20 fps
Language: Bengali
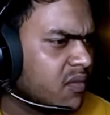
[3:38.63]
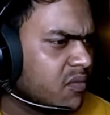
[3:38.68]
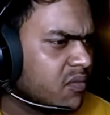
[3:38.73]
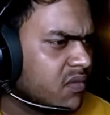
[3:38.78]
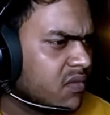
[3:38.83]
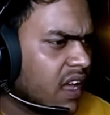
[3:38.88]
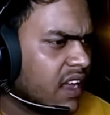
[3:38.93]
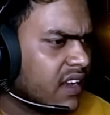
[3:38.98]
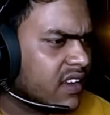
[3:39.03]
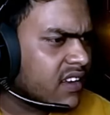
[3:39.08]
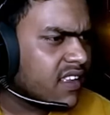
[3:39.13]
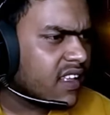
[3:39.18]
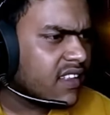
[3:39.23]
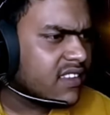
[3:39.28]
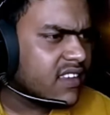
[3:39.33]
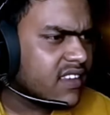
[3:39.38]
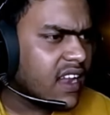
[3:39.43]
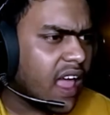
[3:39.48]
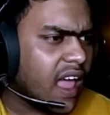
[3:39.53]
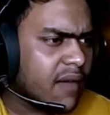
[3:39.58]
হেঁটে যাচ্ছে
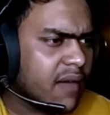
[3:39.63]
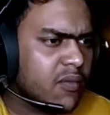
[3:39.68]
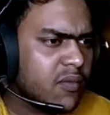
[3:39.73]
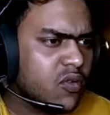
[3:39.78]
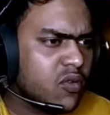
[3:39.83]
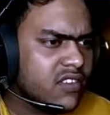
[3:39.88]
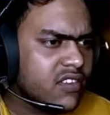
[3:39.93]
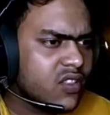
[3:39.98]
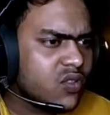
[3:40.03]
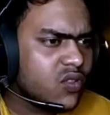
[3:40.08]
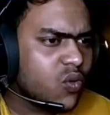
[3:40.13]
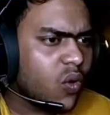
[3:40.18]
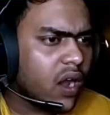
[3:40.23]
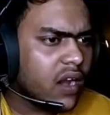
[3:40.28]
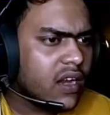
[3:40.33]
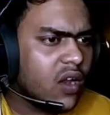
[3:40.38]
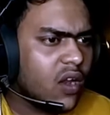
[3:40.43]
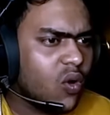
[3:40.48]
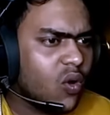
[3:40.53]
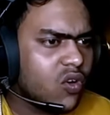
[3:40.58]
আর আমার মনে হচ্ছে
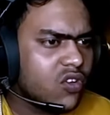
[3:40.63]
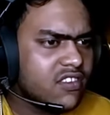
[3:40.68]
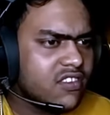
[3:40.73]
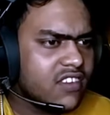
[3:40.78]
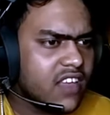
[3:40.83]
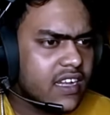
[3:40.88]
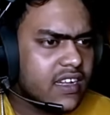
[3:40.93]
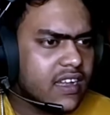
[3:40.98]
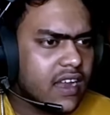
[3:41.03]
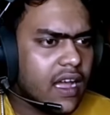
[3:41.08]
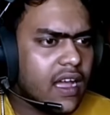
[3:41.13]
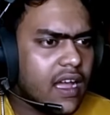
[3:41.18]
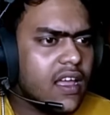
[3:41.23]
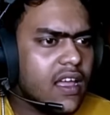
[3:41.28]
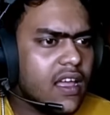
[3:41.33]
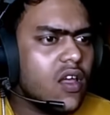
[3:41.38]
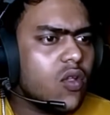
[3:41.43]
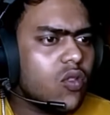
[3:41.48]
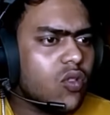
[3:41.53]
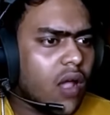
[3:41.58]
দোকানের লোক হচ্ছে এইটা
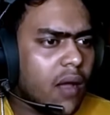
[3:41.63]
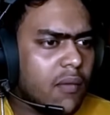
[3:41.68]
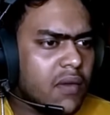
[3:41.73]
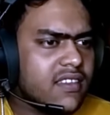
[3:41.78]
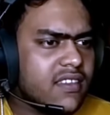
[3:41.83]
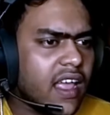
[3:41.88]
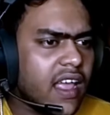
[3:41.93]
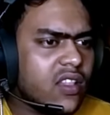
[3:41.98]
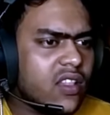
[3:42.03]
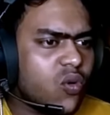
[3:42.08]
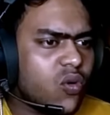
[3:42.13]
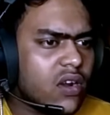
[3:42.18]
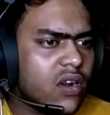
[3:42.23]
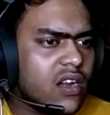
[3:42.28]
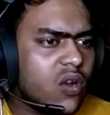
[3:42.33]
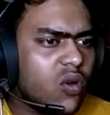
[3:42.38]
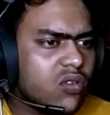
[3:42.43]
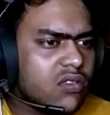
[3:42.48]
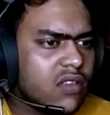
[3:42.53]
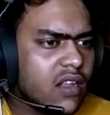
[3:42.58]
তো আমরা যাই দোকানের
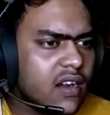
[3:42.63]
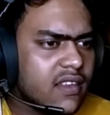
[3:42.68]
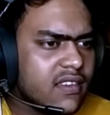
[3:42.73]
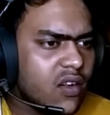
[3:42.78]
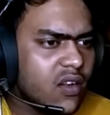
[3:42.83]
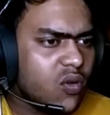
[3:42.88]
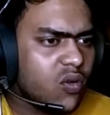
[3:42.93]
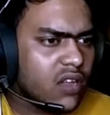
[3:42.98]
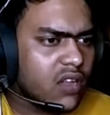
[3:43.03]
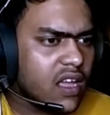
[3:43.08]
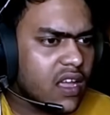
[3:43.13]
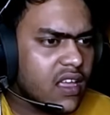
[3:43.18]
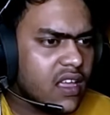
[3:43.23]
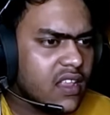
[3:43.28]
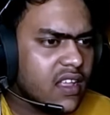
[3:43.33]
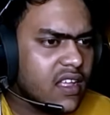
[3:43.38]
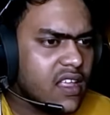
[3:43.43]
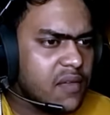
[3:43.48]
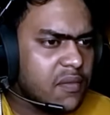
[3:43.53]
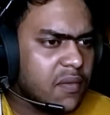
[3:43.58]
লোকটার কাছে লোকটাকে গিয়ে
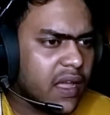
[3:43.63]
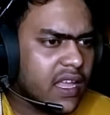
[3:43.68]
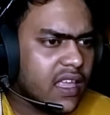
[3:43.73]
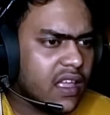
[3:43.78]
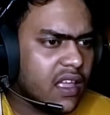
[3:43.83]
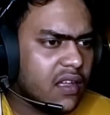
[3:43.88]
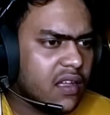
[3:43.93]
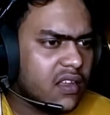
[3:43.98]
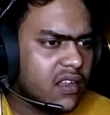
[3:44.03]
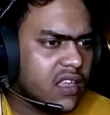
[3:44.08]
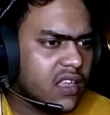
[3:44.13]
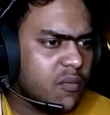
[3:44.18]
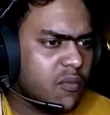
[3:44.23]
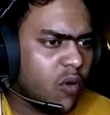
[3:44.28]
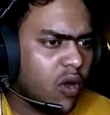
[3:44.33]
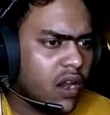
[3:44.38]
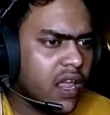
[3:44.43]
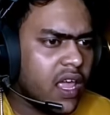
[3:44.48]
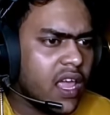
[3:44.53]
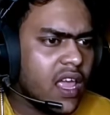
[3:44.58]
দেখি ভাই কি
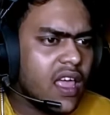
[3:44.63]
বলে